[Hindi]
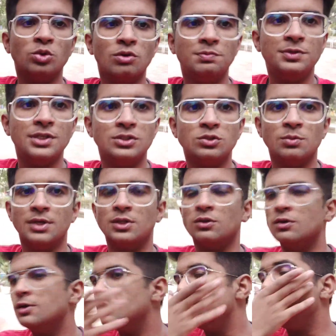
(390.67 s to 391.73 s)
धूप थी सुबह तो
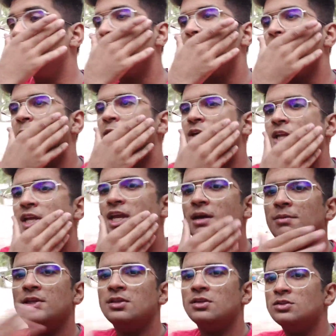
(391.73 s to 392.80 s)
तो ठीक है
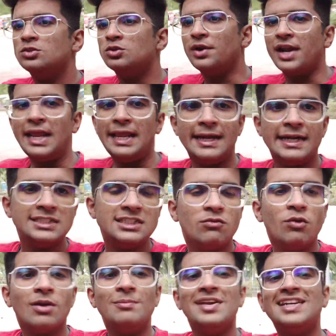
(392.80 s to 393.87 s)
अभी जो ड्राई राइड्स है
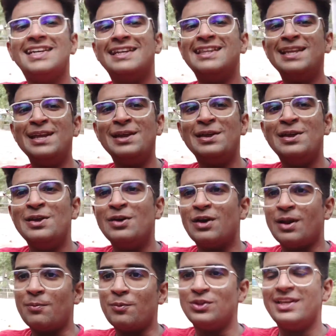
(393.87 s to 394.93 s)
वो कम्प्लीट करते हैं और
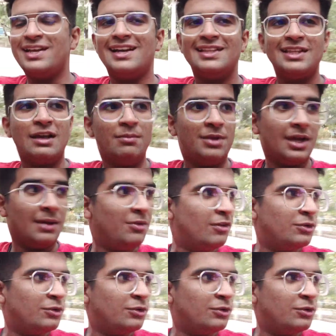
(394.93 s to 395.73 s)
आपको दिखाते हैं अभी अभी